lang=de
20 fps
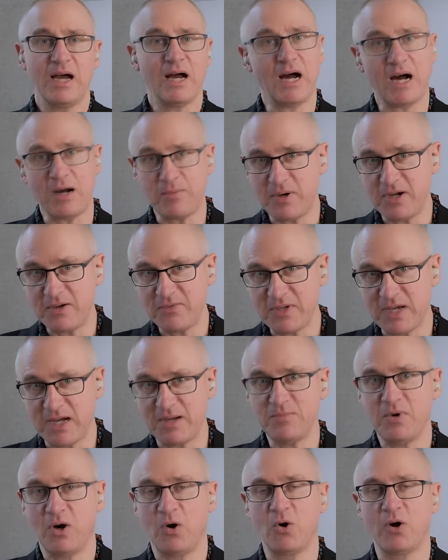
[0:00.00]
Aber wir
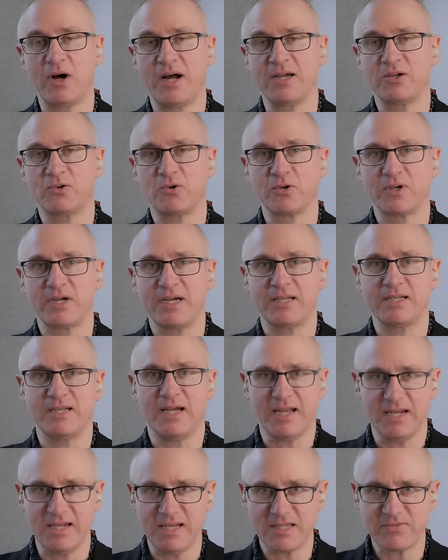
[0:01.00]
haben auch einen konkreten
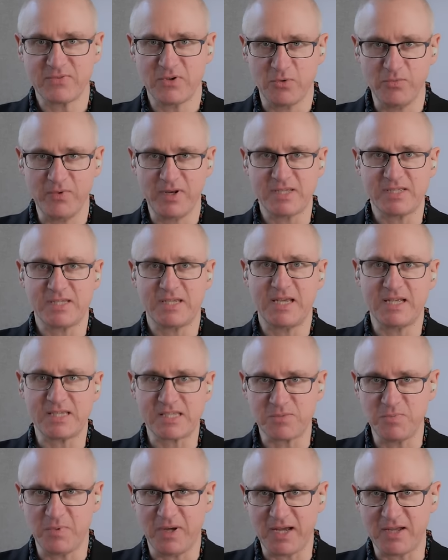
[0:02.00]
Anlass, warum wir das
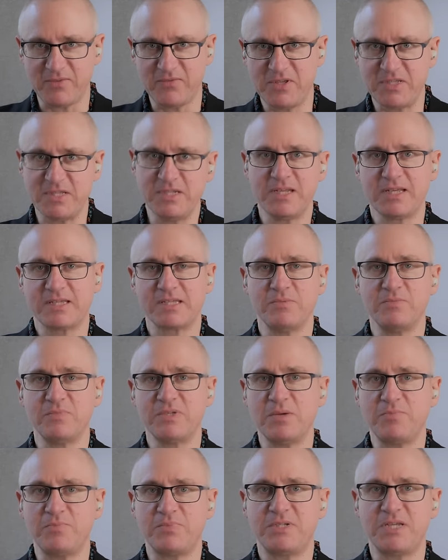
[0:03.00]
jetzt machen. Wir sind jetzt im
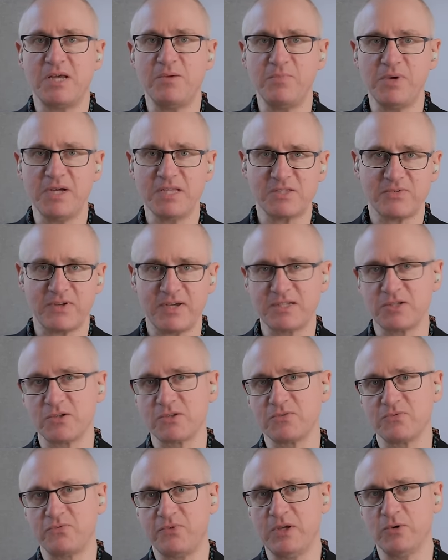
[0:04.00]
September
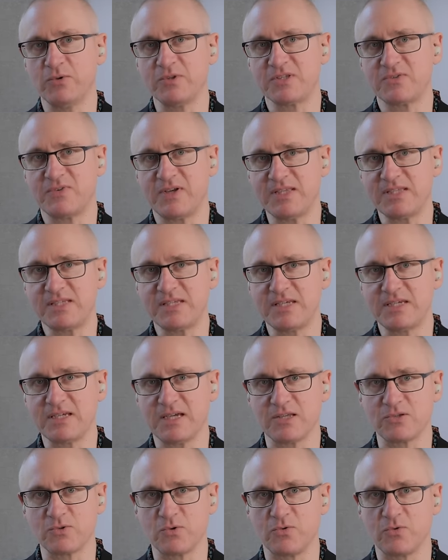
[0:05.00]

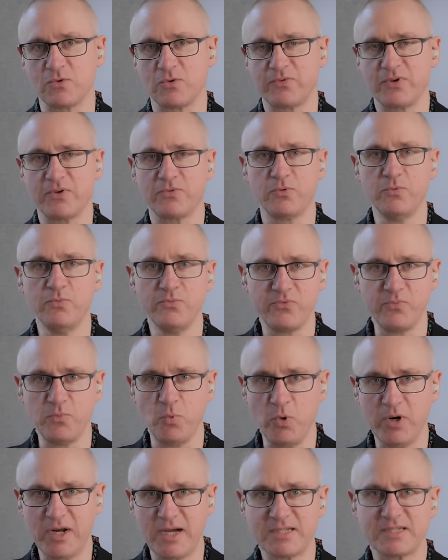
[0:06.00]
2024, also ungefähr fünf
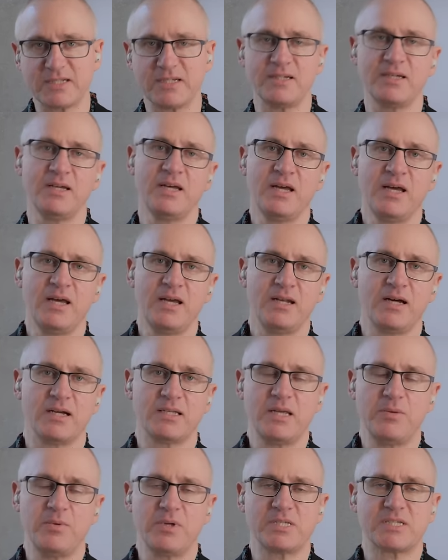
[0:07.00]
Monate,
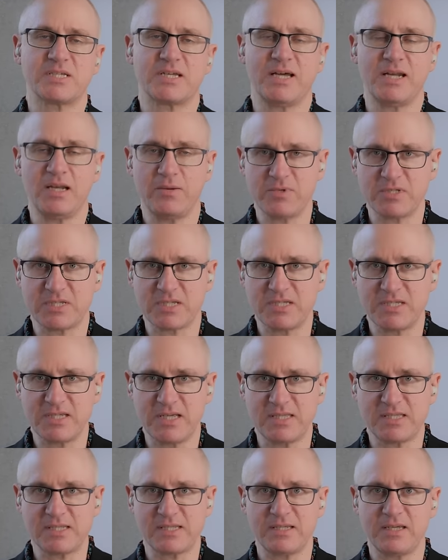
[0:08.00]
nachdem das
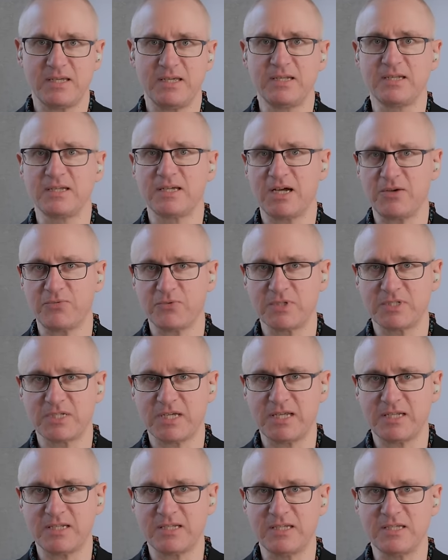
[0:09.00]
Cannabis-Gesetz in Kraft
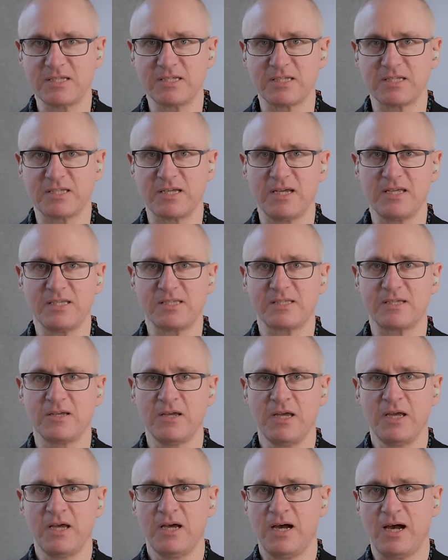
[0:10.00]
getreten ist. Das heißt,
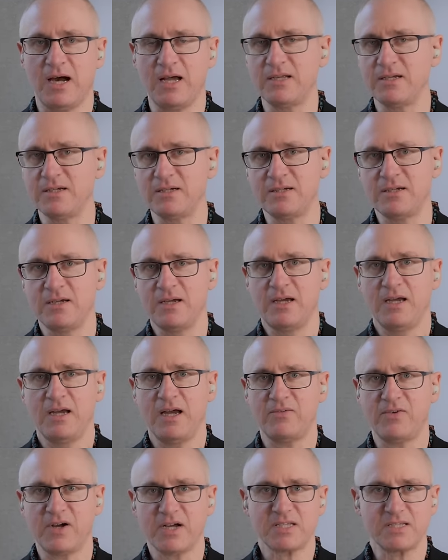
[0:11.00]
alle
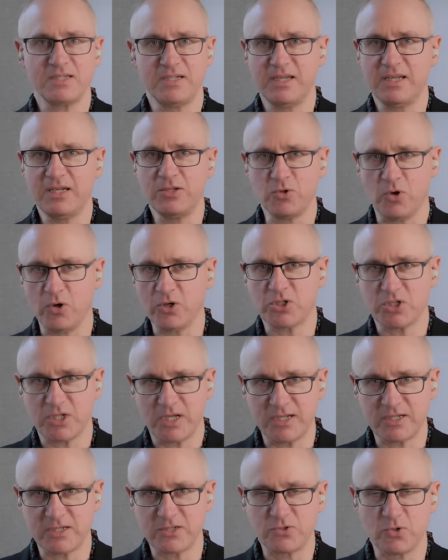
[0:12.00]
Erwachsenen in
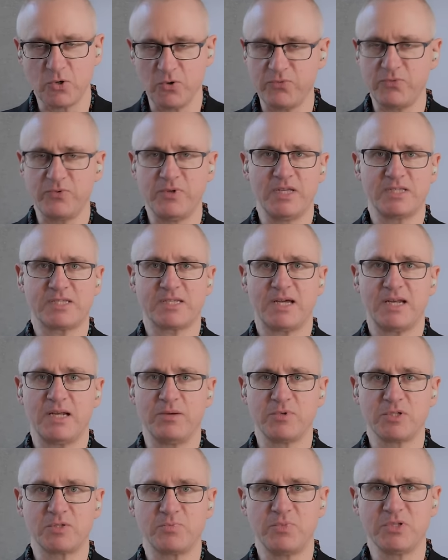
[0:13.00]
Deutschland dürfen jetzt
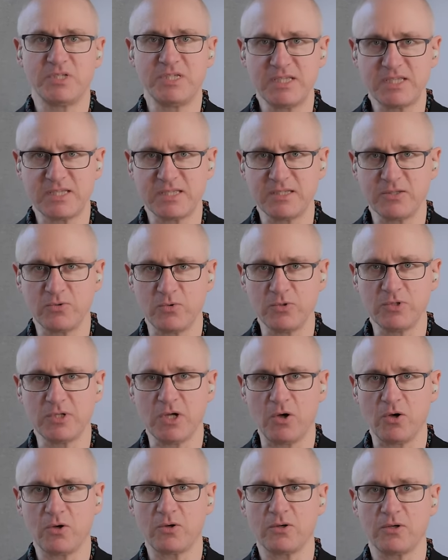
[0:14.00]
Cannabis besitzen und
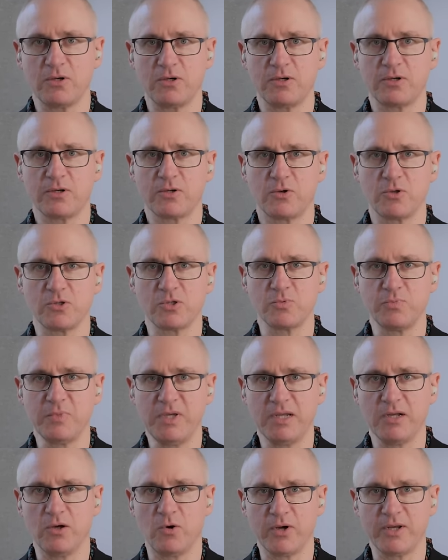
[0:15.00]
auch äh,
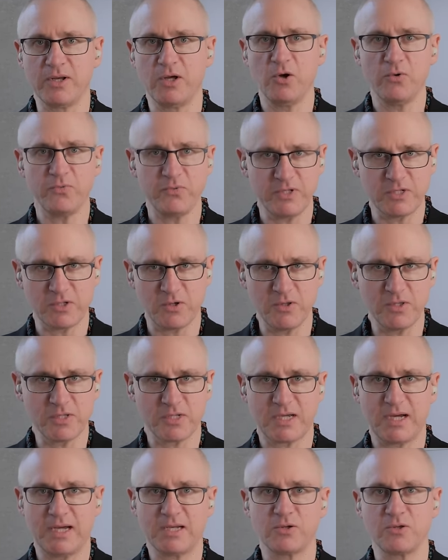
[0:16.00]
konsumieren, auch in der
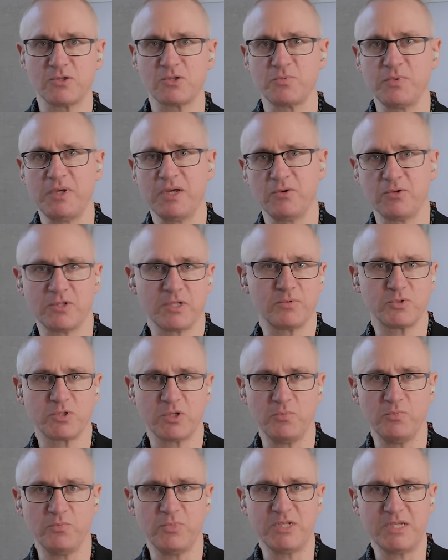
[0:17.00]
Öffentlichkeit konsumieren unter
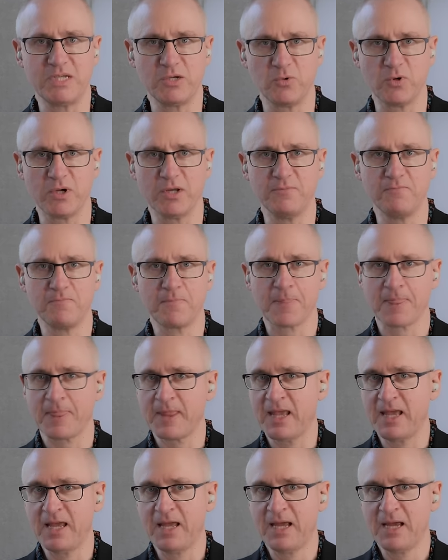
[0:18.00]
bestimmten Bedingungen
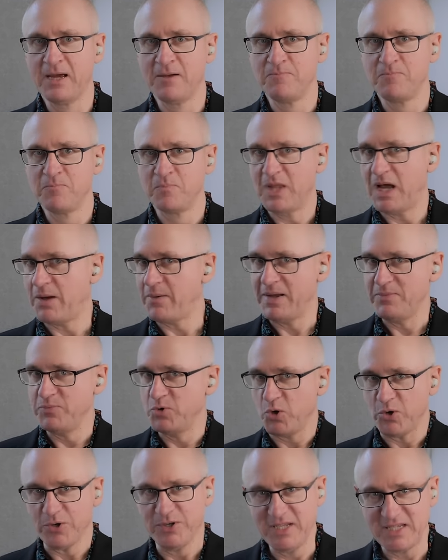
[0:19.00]
aber
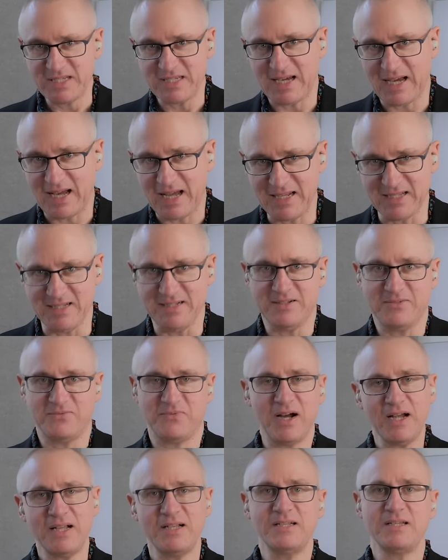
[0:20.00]
eben doch nicht alle,
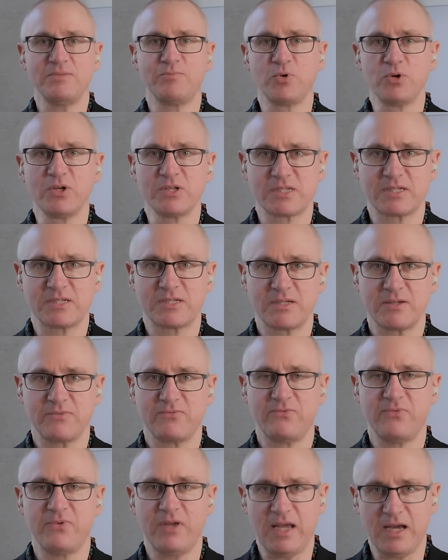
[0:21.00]
weil die
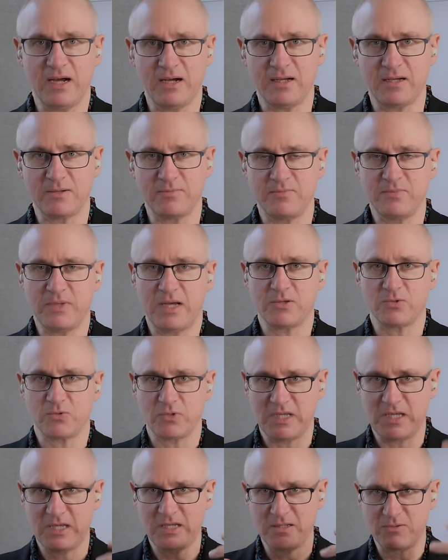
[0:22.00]
Bundeswehr, äh,
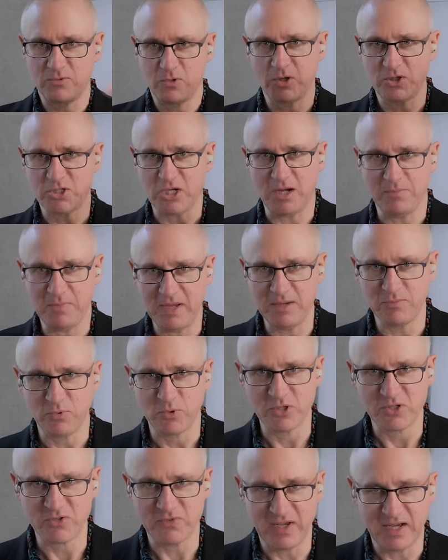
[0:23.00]
also die deutsche Armee,
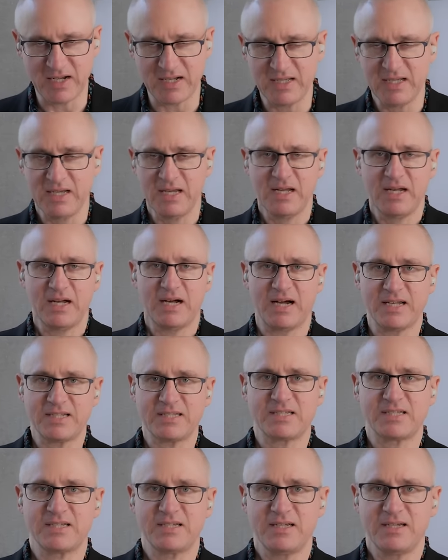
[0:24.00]
Bundeswehr,
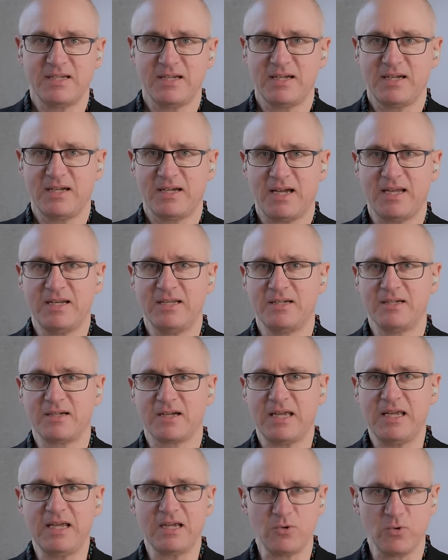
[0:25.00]
hat
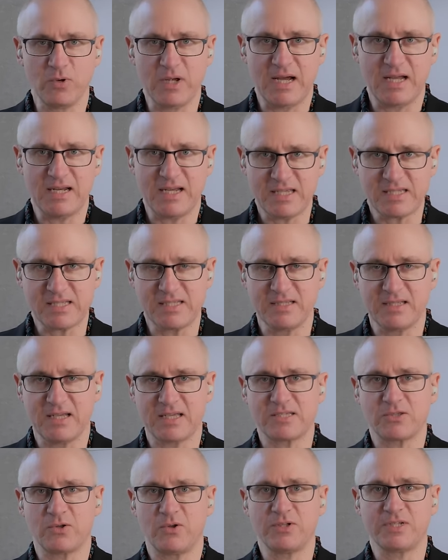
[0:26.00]
eine Regelung erlassen,
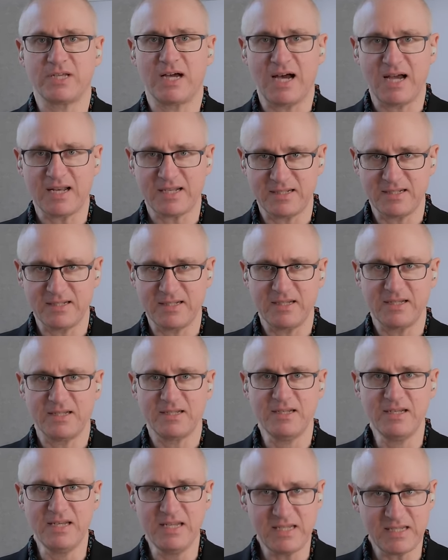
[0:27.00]
dass Soldaten
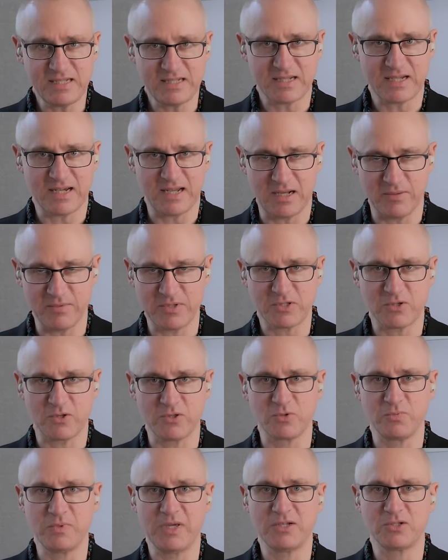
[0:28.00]
nicht Cannabis
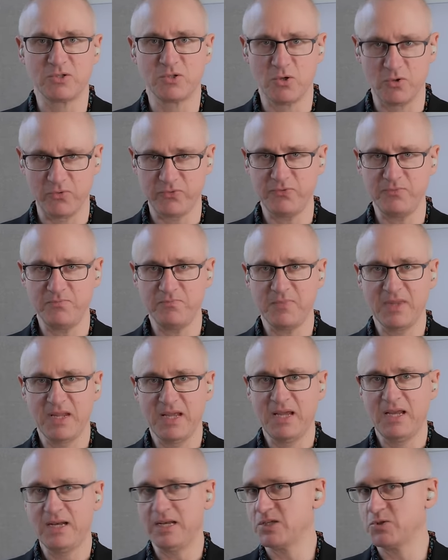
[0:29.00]
konsumieren dürfen.
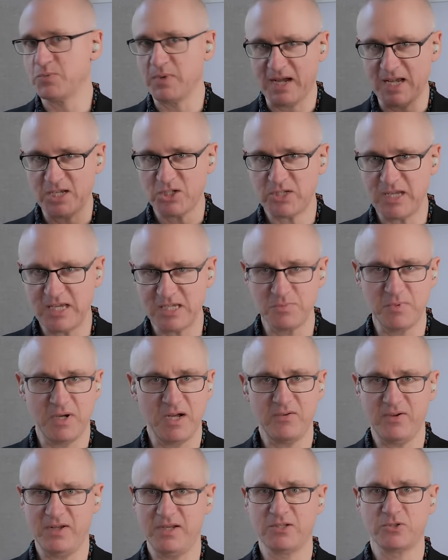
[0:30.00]
Das überrascht
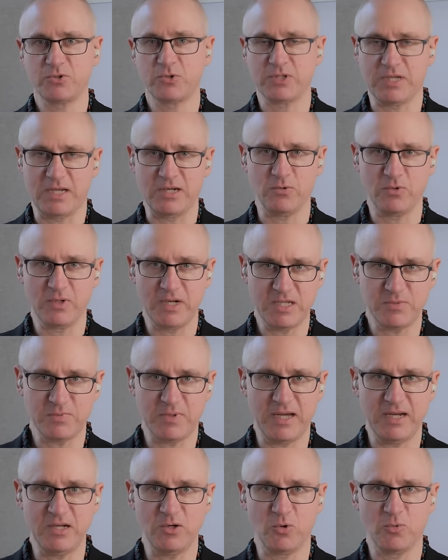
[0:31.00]
erstmal, weil eine totale
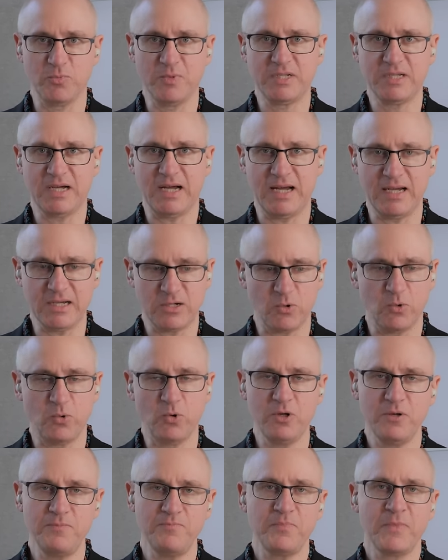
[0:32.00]
Ungleichbehandlung mit
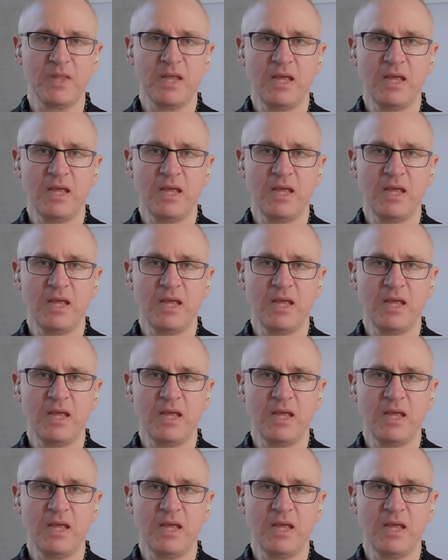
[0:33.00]
Alkohol.